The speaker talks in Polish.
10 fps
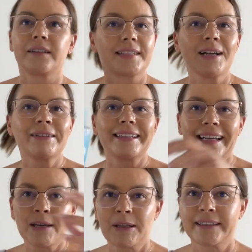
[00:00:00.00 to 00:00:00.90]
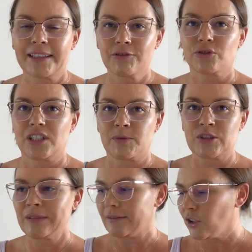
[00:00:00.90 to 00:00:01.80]
cała ta chemia taka, wiecie, jest
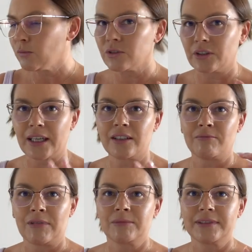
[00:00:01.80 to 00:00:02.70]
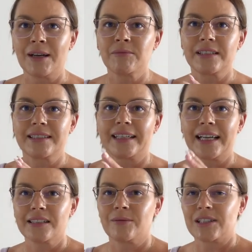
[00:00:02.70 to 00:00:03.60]
potrzebna w domu, to ja ją mam tam i za
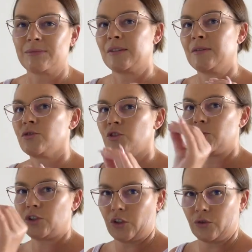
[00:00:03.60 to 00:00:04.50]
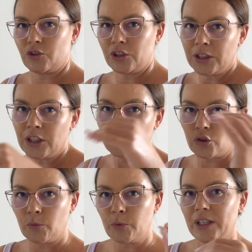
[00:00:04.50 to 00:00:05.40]
każdym razem, jak wiem, że coś mi się kończy, to
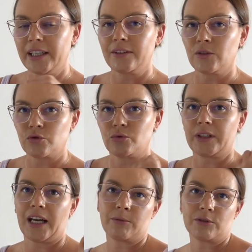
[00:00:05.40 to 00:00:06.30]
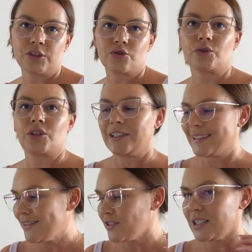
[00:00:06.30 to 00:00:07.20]
kupuję jedną sztukę albo dwie sztuki i
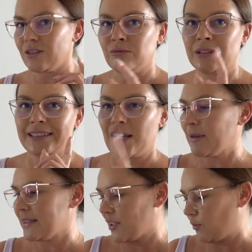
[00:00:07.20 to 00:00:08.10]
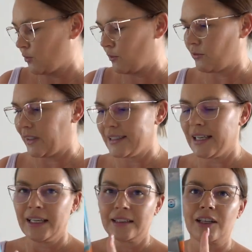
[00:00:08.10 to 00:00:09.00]
zawsze u mnie zapas tych produktów jest.
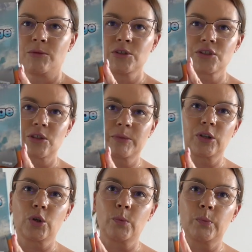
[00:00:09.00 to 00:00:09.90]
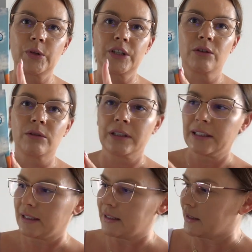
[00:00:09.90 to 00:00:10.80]
Dominik sobie kupił
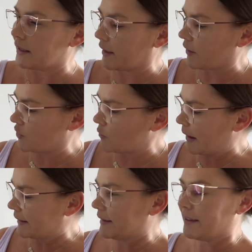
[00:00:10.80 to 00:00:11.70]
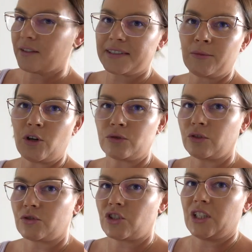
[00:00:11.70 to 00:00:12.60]
e, takie szmatki do samochodu
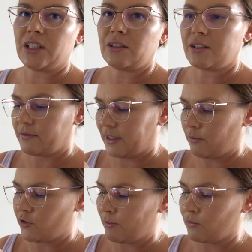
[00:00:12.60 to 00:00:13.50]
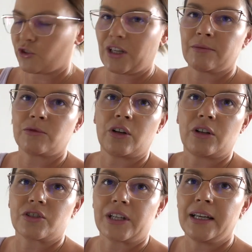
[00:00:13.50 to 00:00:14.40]
do czyszczenia, one są w takim ciemnoszarym
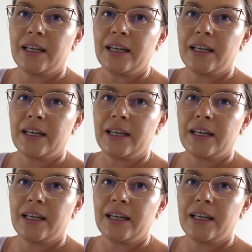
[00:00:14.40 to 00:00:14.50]
kolorze,